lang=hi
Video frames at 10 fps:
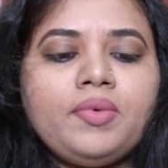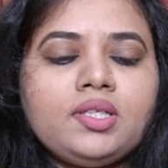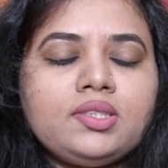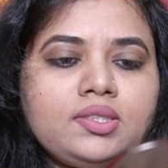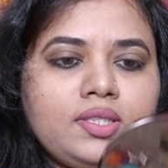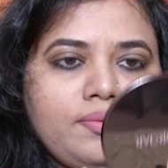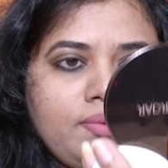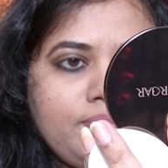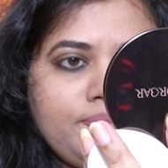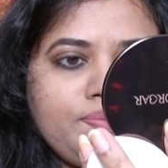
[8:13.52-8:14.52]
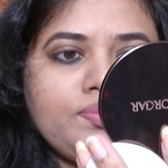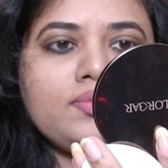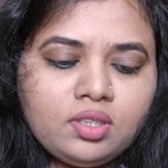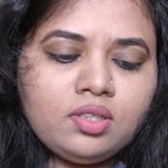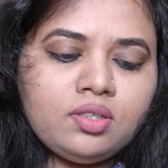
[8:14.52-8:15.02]
मस्त है
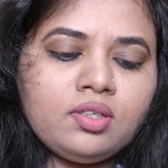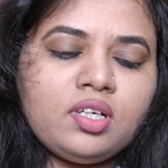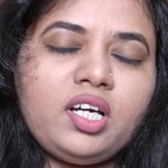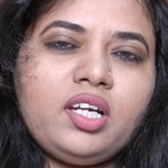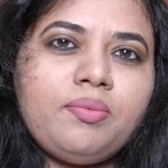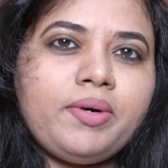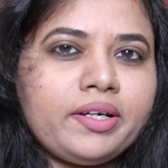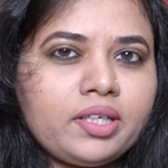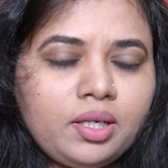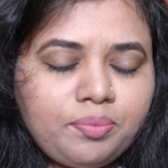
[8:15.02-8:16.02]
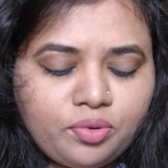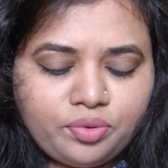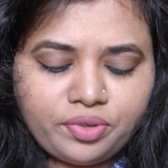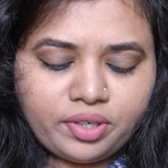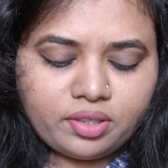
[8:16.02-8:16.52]
कलर बार के
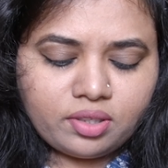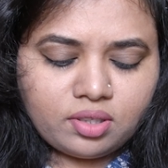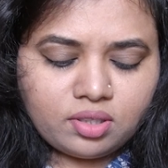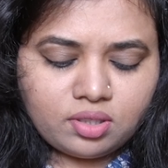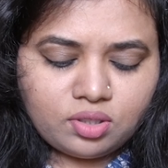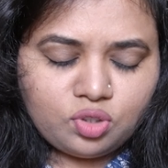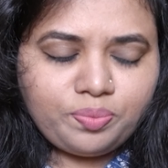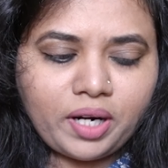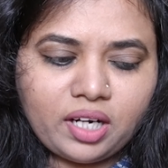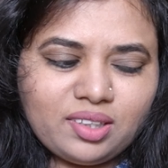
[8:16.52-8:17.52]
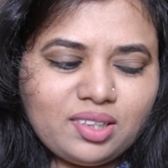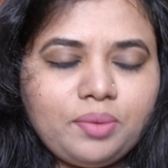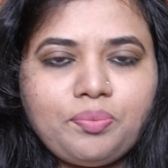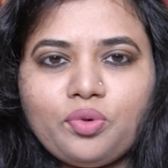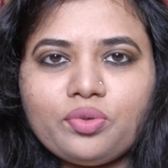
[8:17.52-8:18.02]
प्रोडक्ट जो ब्रांड के
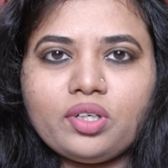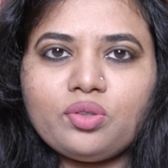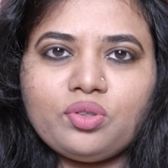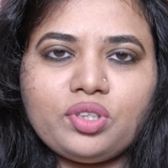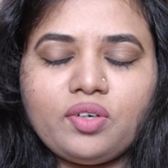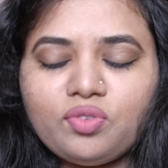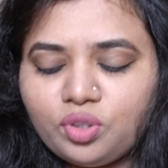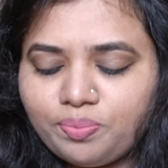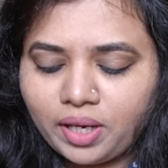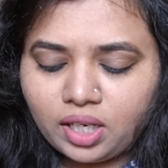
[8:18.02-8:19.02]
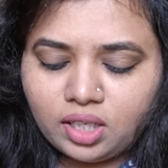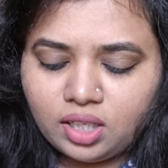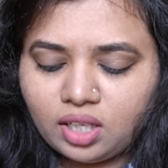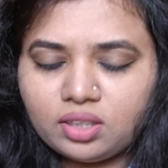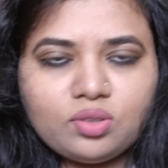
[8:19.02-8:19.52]
प्रोडक्ट होते हैं वो तो महंगे ही
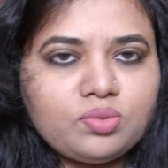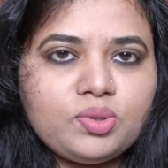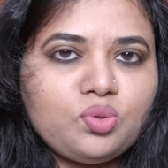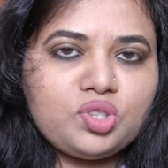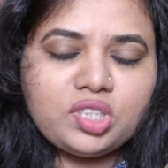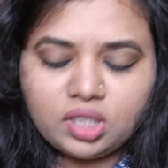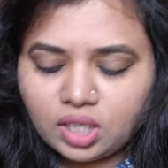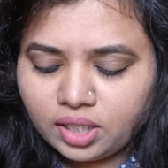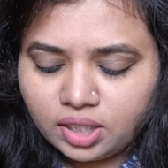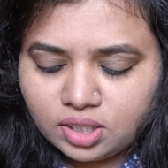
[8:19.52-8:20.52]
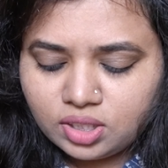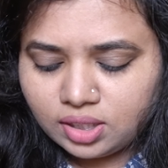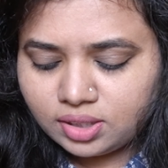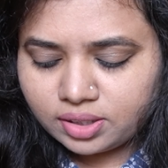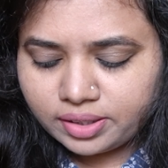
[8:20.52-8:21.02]
आते हैं उसमें कुछ किया नहीं जा
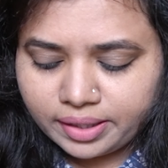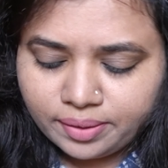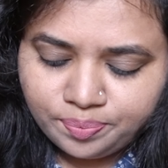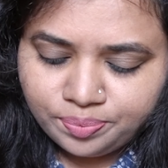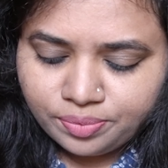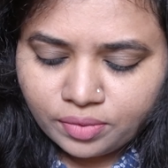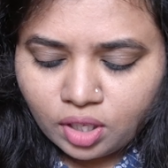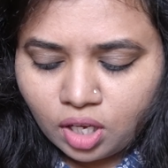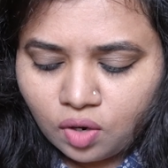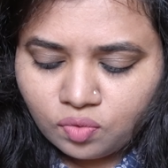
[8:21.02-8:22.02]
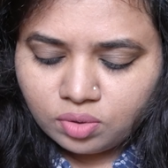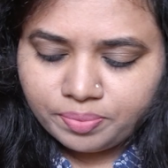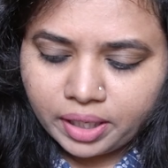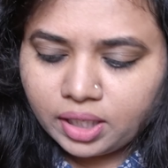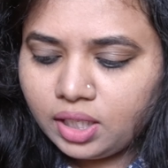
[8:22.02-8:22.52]
सकता है वो
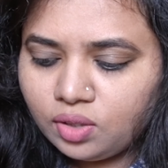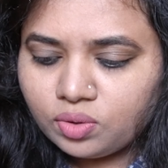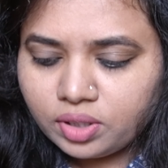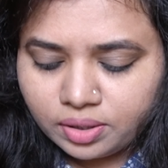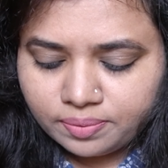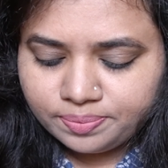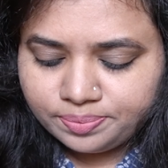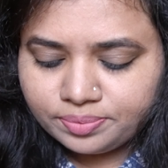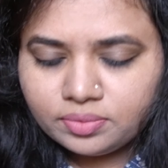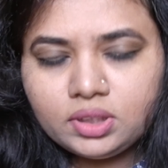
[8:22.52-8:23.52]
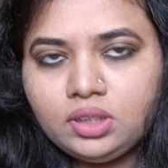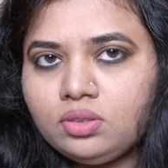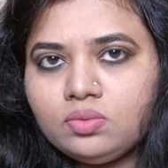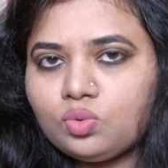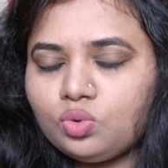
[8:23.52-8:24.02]
महंगे ही होते हैं
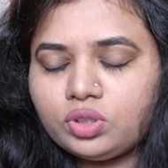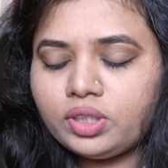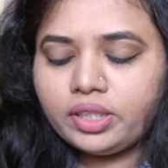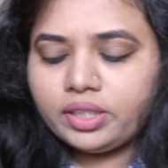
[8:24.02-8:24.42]
कुछ नहीं